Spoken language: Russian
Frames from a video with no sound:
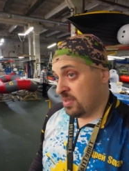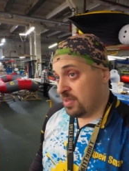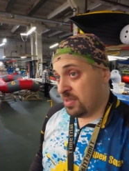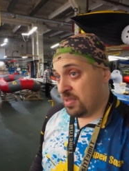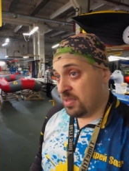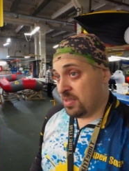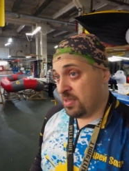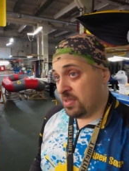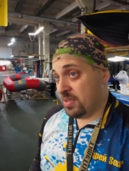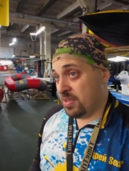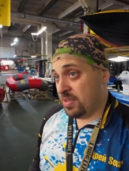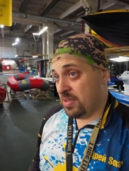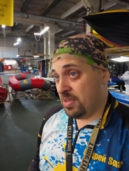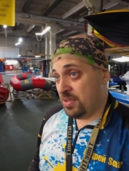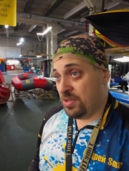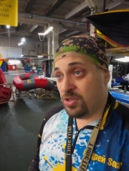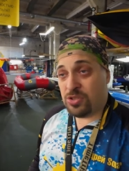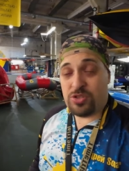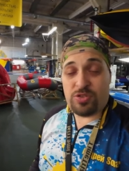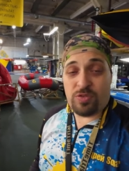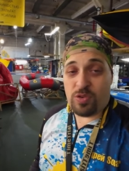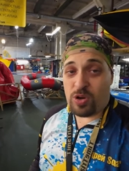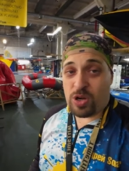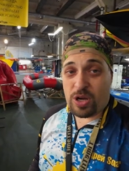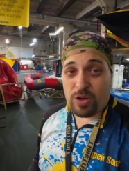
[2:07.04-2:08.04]
Э,
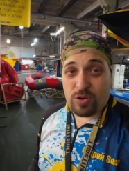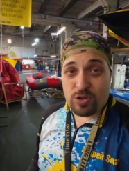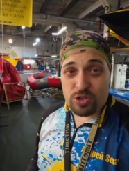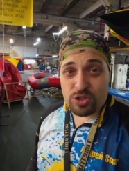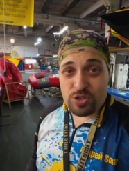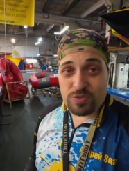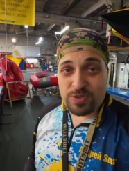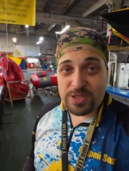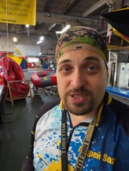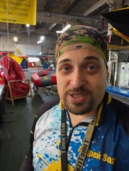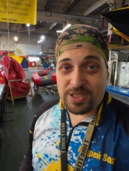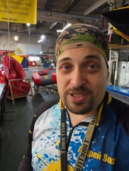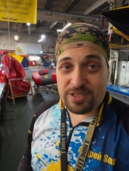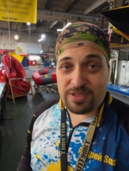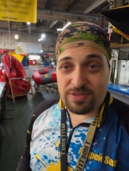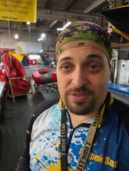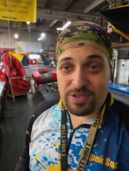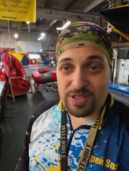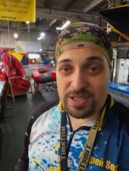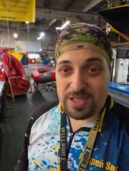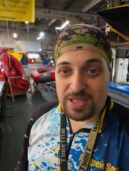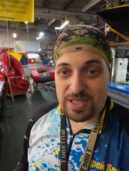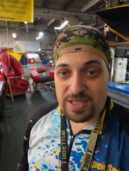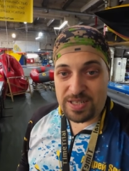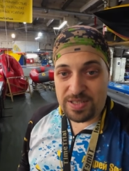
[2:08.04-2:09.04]
ничего хорошего из
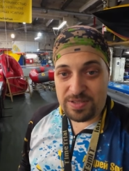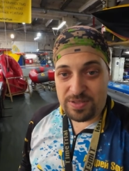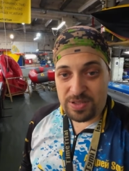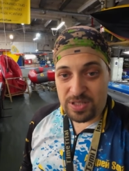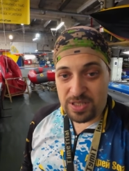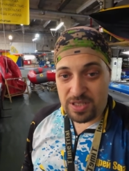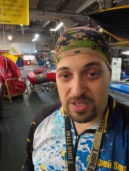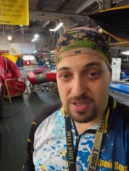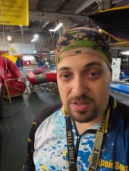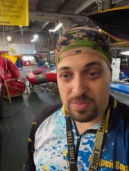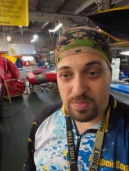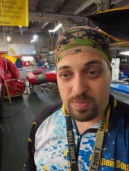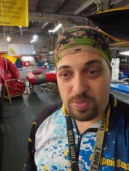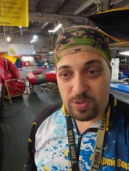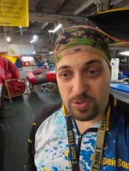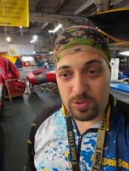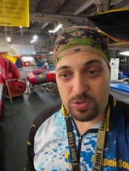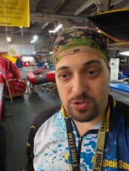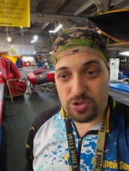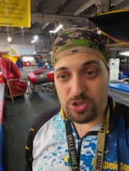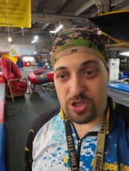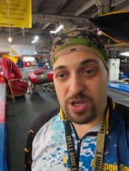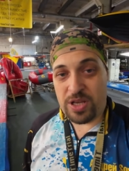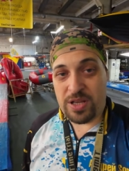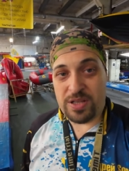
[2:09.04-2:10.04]
этого не
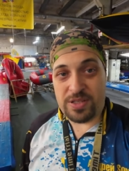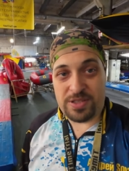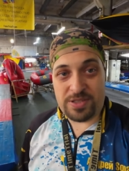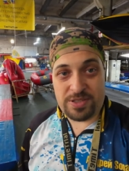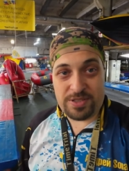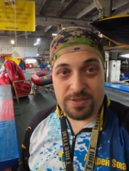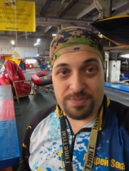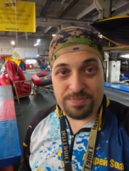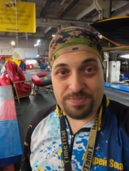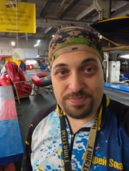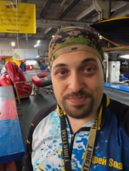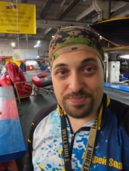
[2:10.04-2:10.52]
получается.